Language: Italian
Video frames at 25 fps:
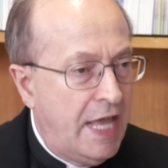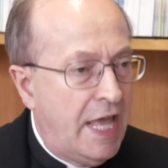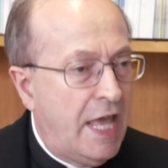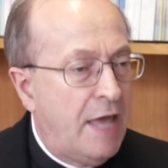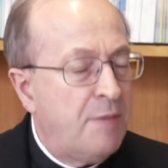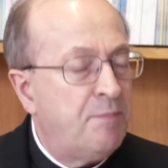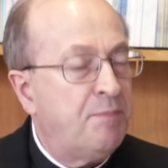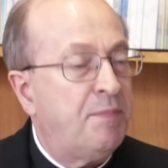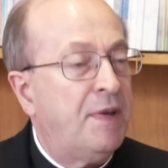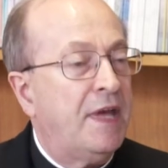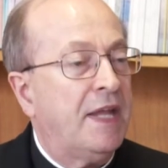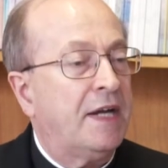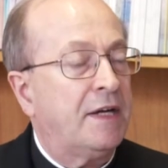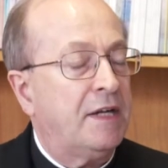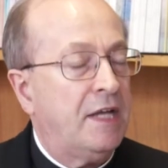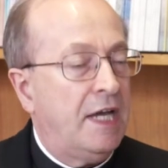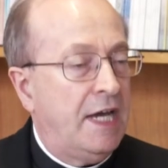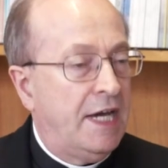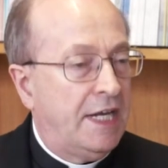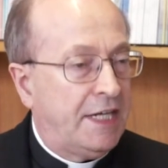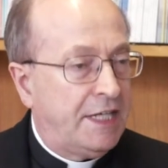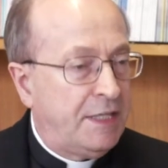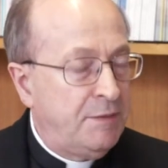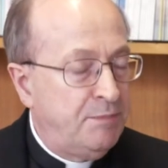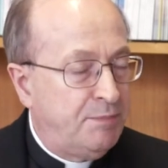e per
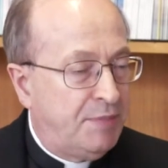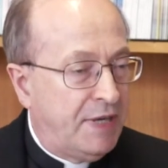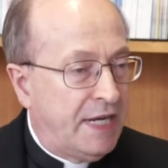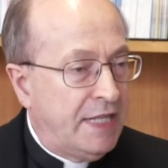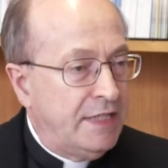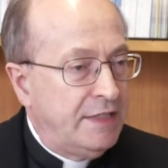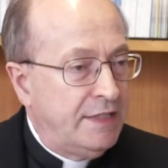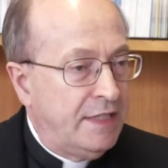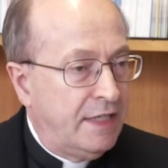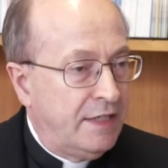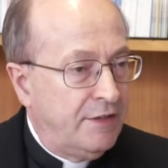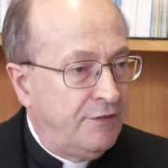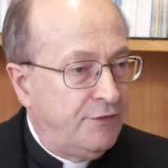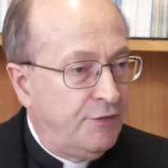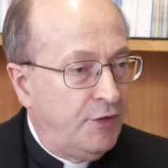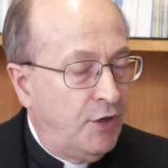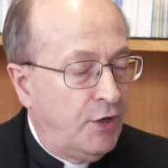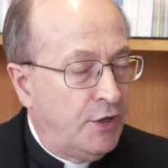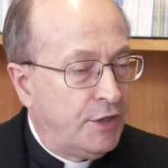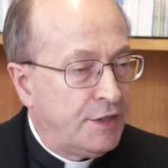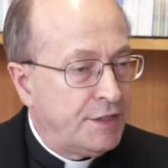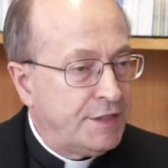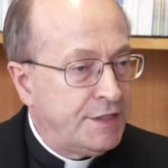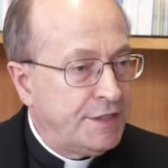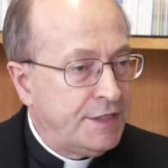riprendere
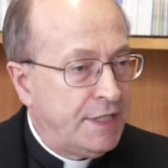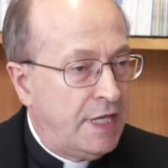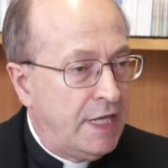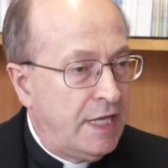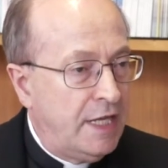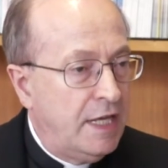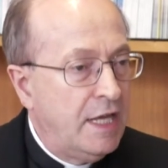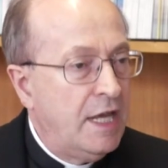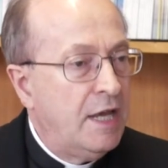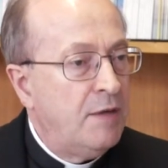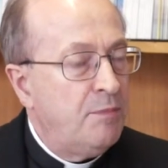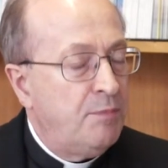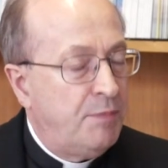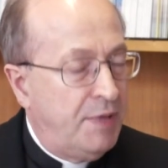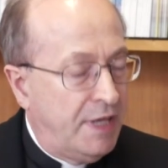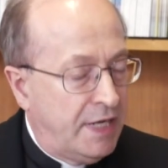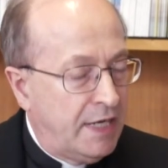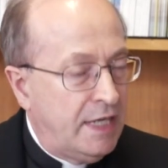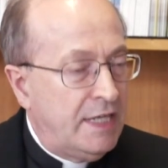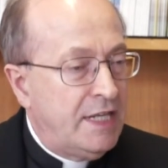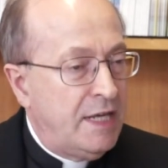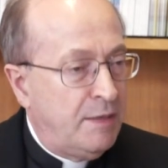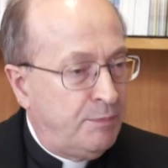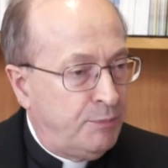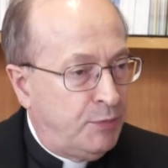forze
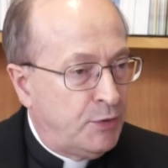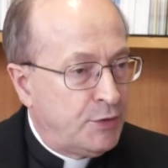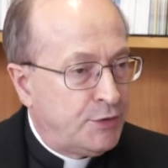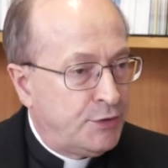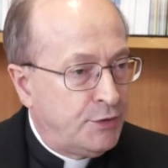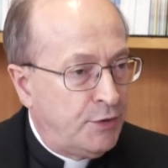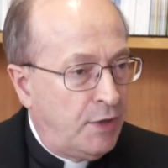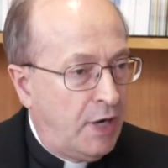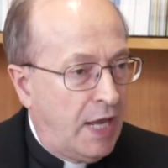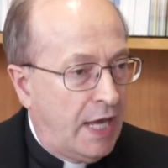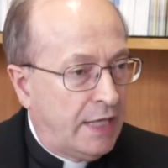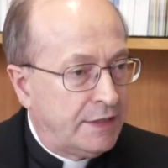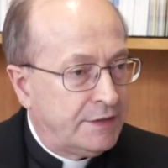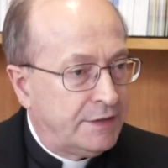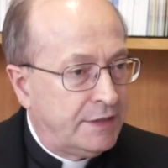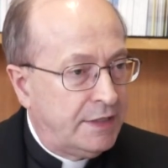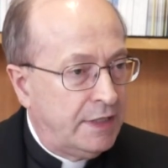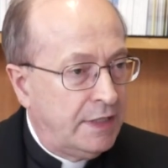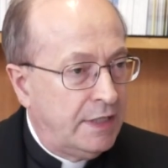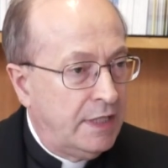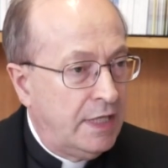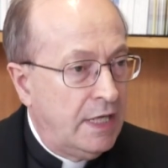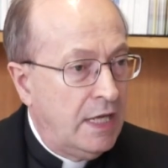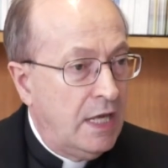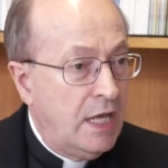per gli
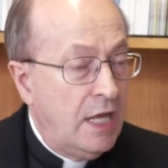apostolati.